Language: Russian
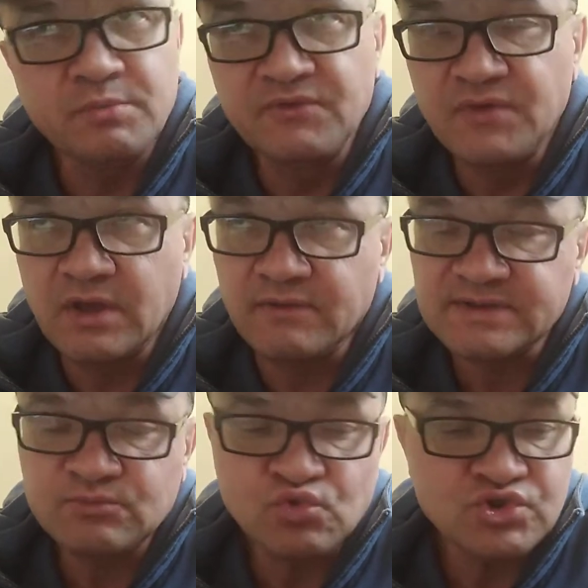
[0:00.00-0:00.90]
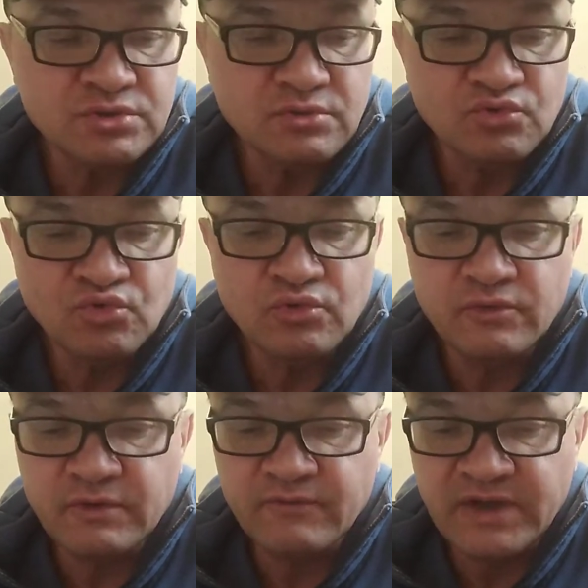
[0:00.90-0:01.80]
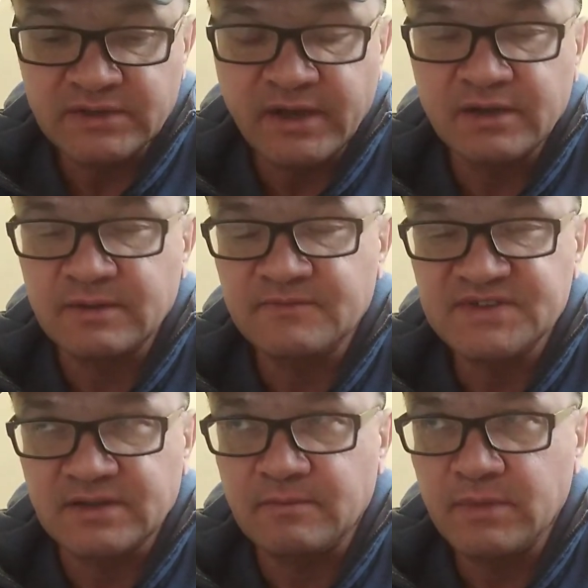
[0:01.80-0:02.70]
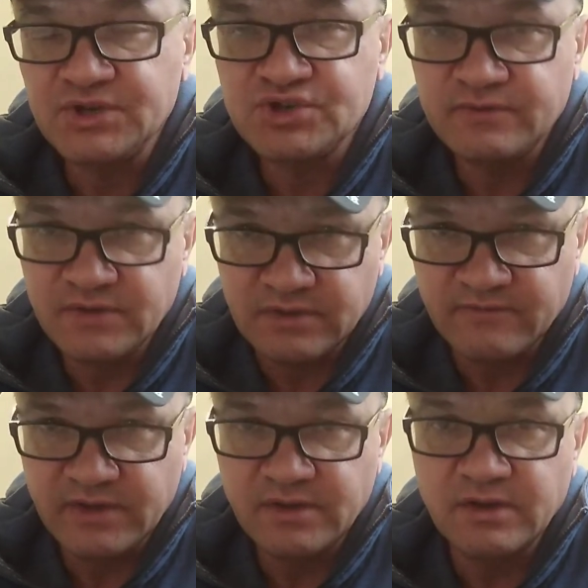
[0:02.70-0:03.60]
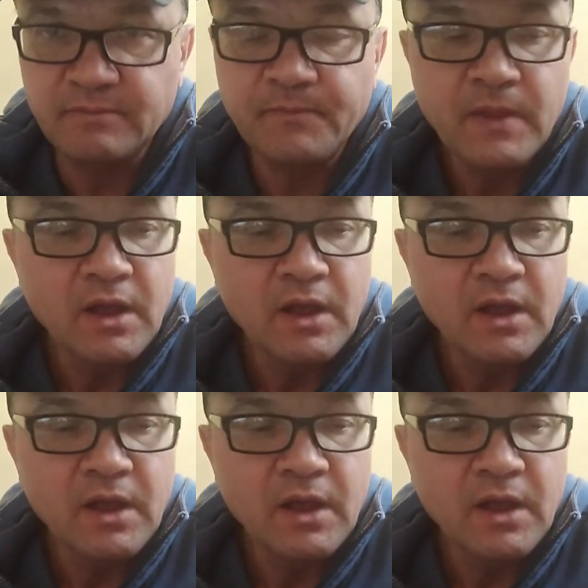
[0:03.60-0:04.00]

Бенфики возможен, но в конкретном взятом матче, в этом водильном